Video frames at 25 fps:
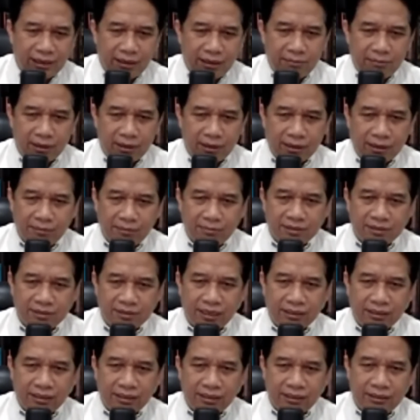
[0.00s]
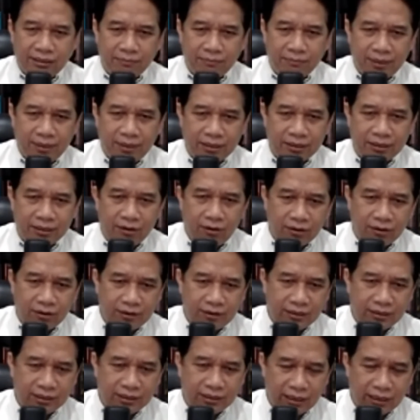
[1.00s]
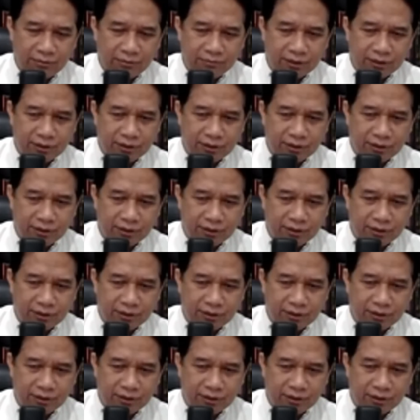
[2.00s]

apakah misalnya di background dengan